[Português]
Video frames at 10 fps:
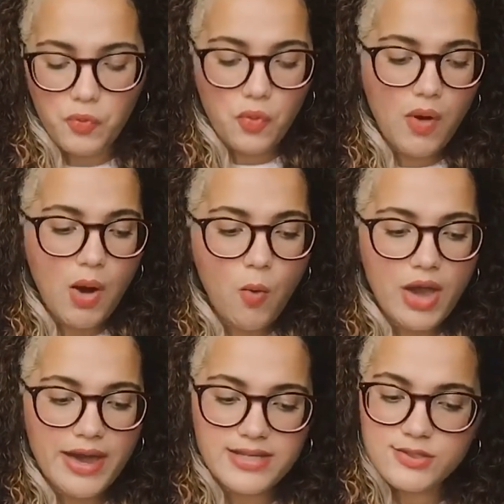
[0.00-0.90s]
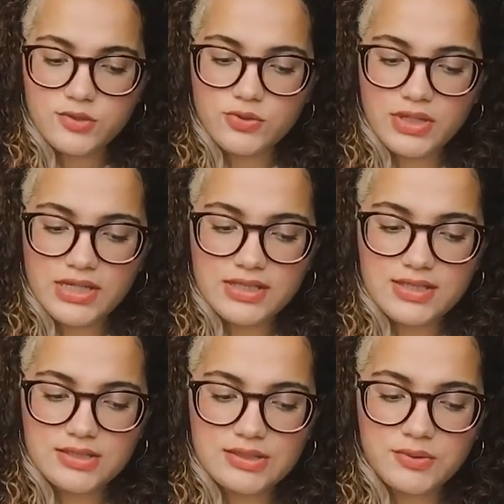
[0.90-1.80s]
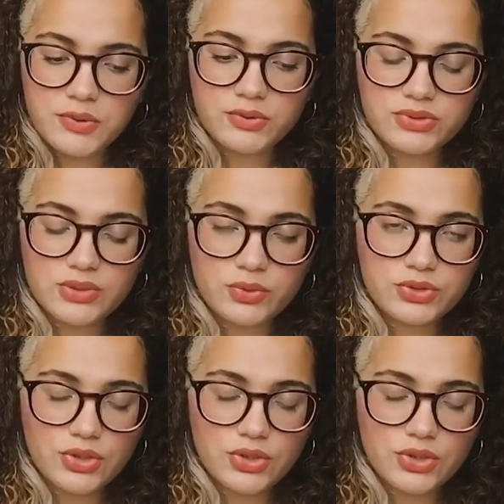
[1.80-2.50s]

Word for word: Qual é a sua relação com seus